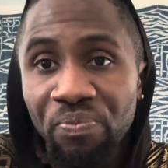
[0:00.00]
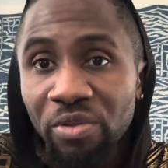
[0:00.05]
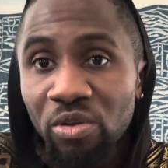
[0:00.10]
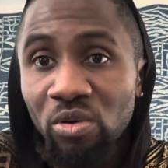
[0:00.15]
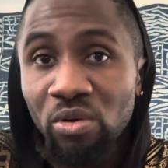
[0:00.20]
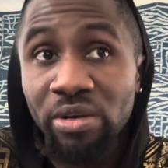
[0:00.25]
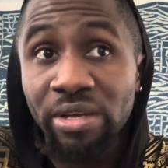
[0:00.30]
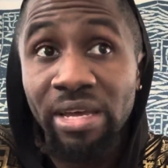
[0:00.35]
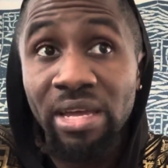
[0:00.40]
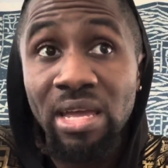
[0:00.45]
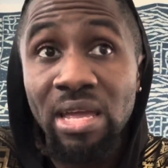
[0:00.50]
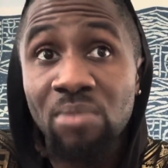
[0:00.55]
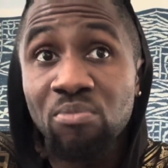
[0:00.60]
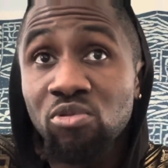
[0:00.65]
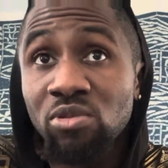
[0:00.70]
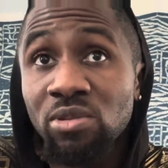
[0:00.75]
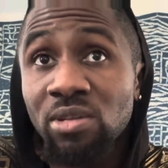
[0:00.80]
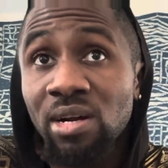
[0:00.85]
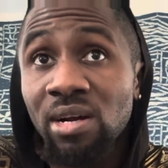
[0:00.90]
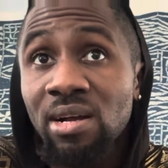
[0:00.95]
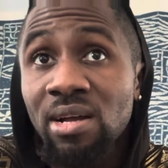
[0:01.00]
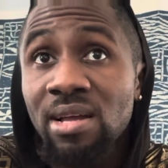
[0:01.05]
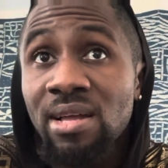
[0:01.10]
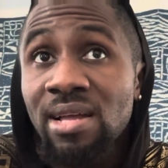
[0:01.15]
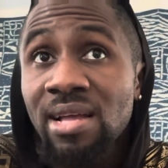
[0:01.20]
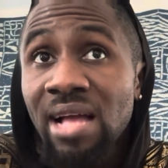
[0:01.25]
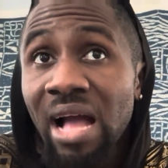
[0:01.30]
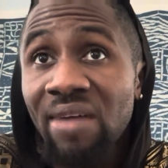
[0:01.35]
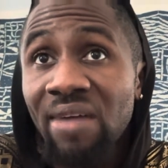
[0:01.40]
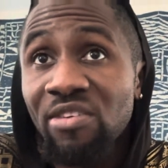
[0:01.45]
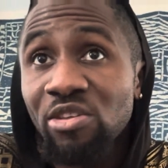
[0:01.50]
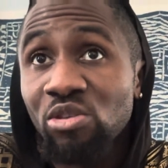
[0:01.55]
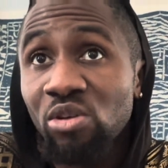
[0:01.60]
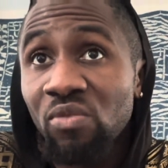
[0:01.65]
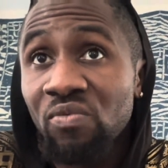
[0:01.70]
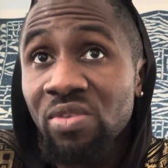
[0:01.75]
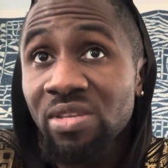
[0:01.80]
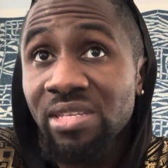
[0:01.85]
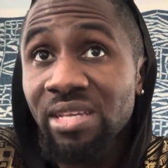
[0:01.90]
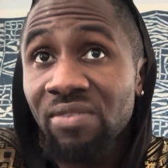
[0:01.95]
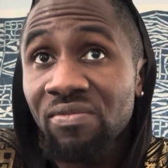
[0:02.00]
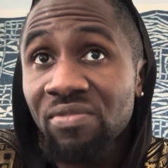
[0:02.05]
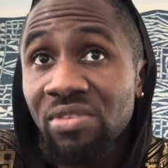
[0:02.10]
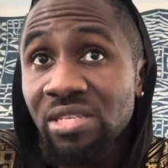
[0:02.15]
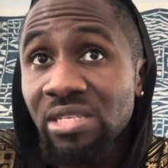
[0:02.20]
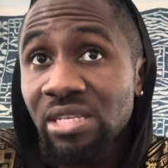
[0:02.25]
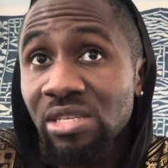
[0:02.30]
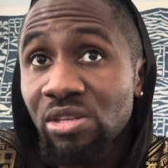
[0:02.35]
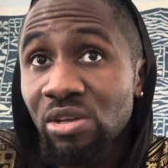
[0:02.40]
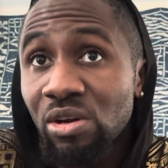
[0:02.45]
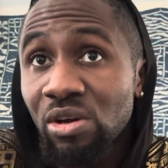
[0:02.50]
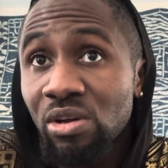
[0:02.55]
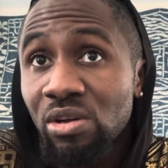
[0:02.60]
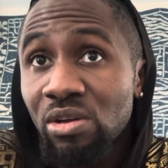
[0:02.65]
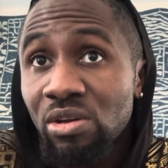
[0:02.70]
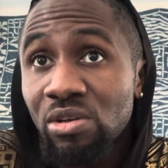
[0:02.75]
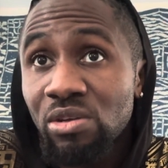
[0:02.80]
OK? Et pourtant, avec ton visa visiteur,